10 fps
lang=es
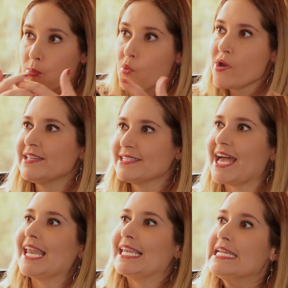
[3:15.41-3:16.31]
puedes
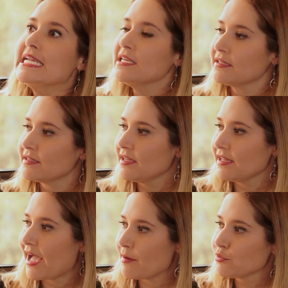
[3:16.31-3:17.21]
salir
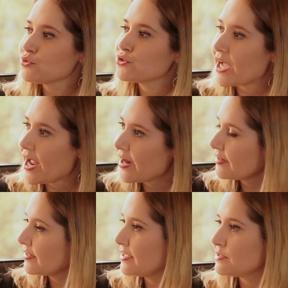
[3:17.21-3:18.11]
a
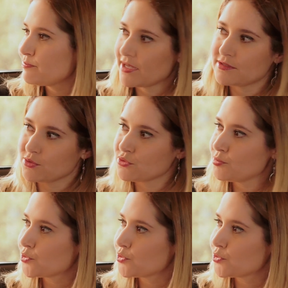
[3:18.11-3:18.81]
buscar espacios,